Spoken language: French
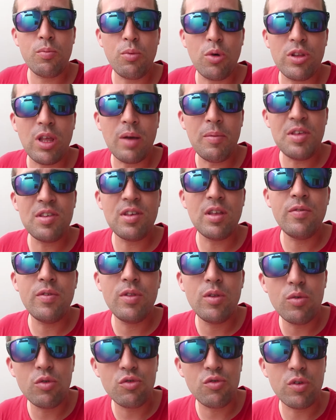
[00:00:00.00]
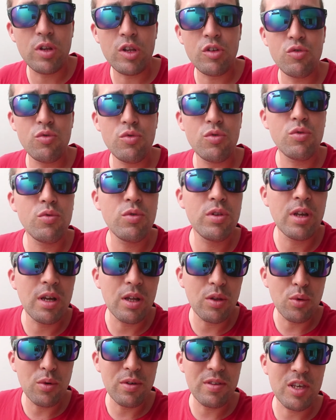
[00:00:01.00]
Pour terminer cette vidéo, je voulais juste vous dire
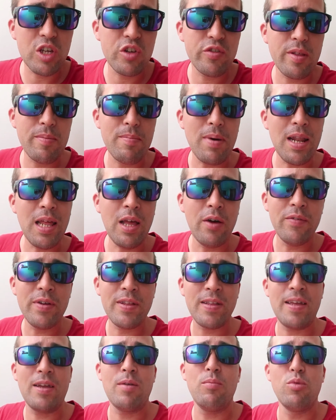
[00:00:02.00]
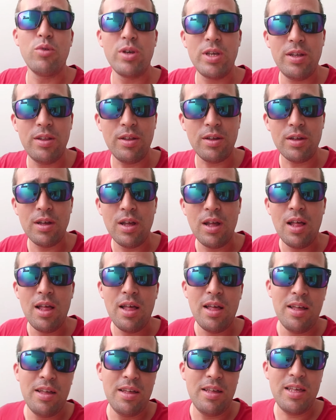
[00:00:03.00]
un truc, c'est que je viens de parler en fait avec mon guide,
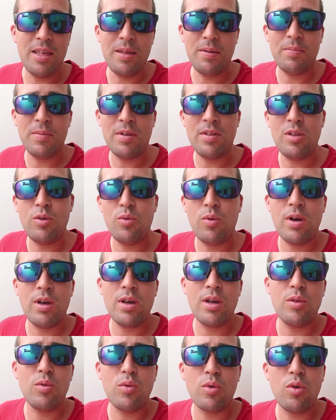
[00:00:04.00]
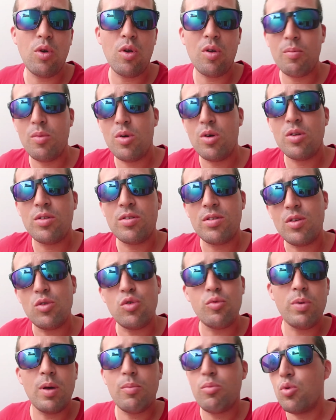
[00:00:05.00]
et il m'a dit ouais donc Langbot c'est
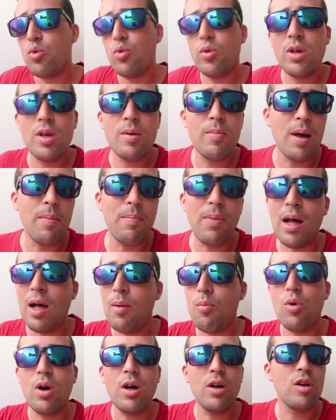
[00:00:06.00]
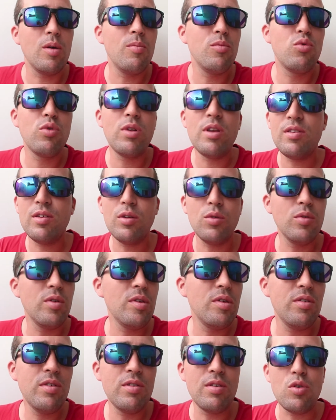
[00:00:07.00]
super pollué bah, par rapport à comme toutes les îles en
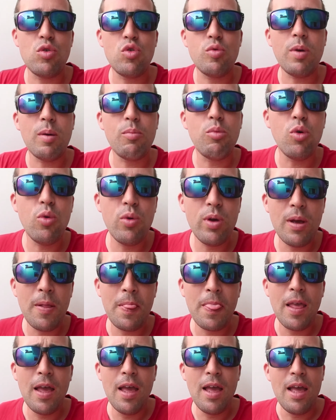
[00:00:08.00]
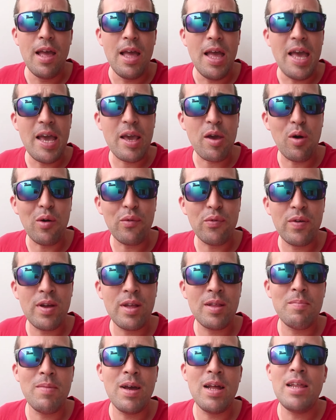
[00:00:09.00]
Asie c'est super pollué et qu'en
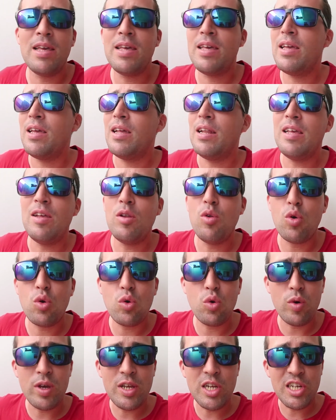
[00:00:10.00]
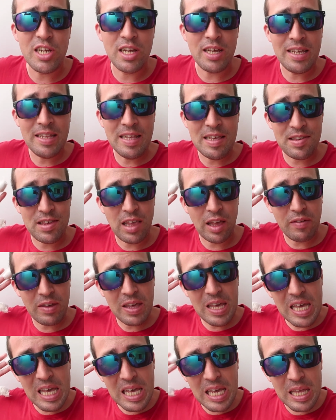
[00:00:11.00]
fait bah, les, locaux ils, desservent
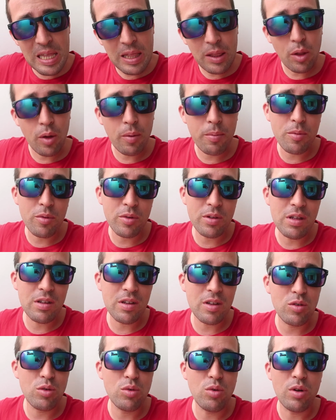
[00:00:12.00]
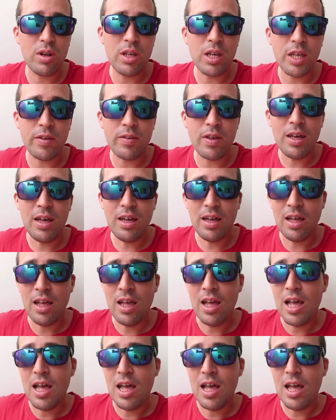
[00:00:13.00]
énormément détritus dans les rivières